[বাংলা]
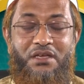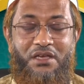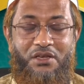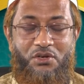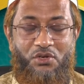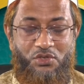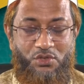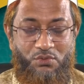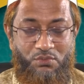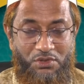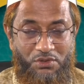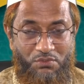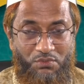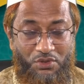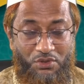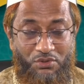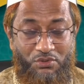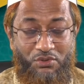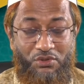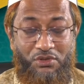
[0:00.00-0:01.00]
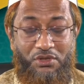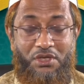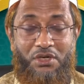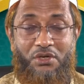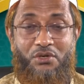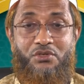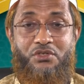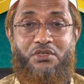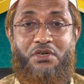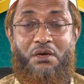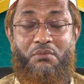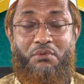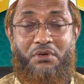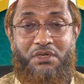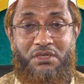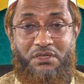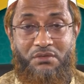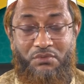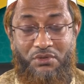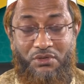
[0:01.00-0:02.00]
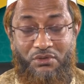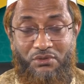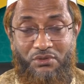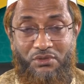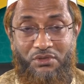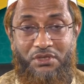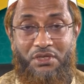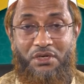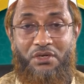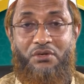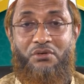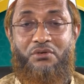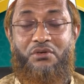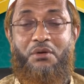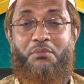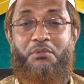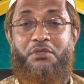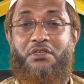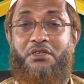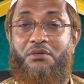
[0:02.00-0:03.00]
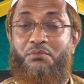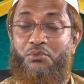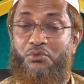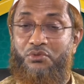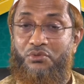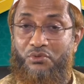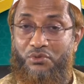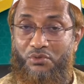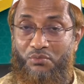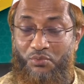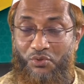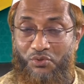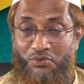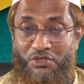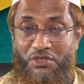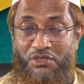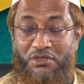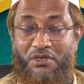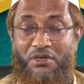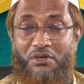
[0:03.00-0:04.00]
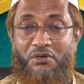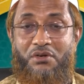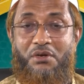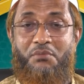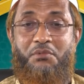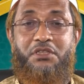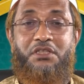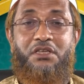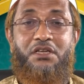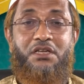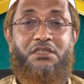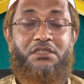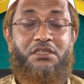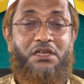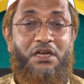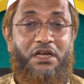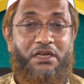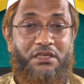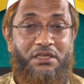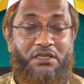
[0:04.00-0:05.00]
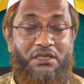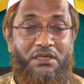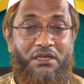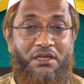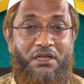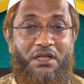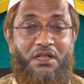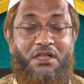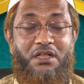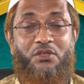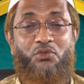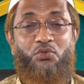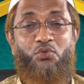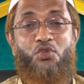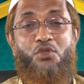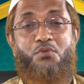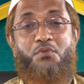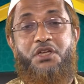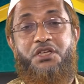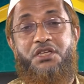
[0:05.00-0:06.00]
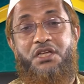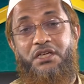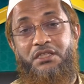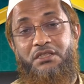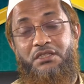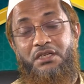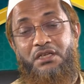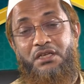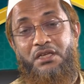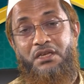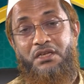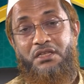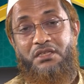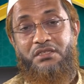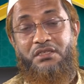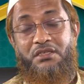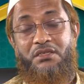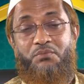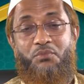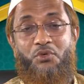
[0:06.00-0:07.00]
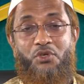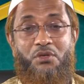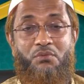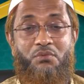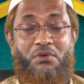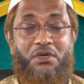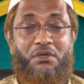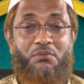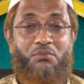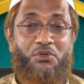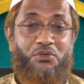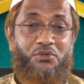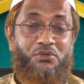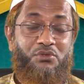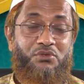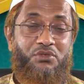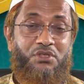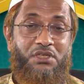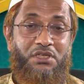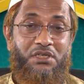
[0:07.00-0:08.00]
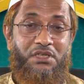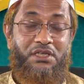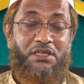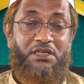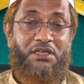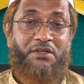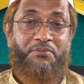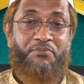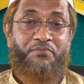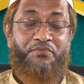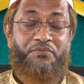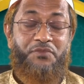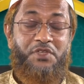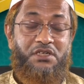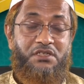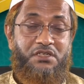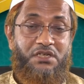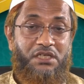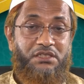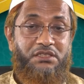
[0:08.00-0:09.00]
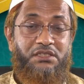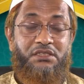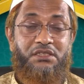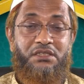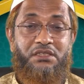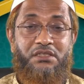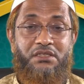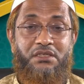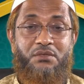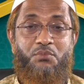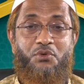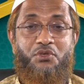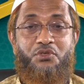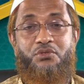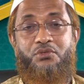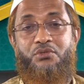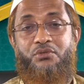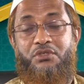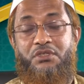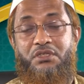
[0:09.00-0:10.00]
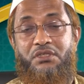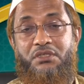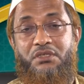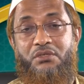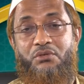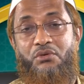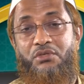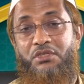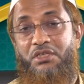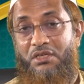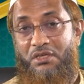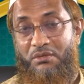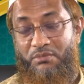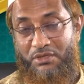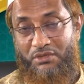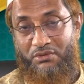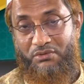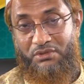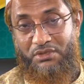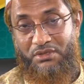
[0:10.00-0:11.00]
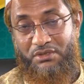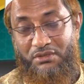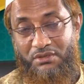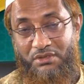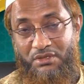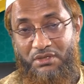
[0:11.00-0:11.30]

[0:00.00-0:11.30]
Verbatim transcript: এই রজবের বরকত দাও সাবানের বরকত দাও রামাধান পর্যন্ত পৌঁছে দাও রামাধান আসার আগে দুই মাস আগ থেকে নিজে পরিবার বন্ধুদের নিয়ে সাথীদের নিয়ে প্রস্তুতি নিতেন অধিক এবাদতের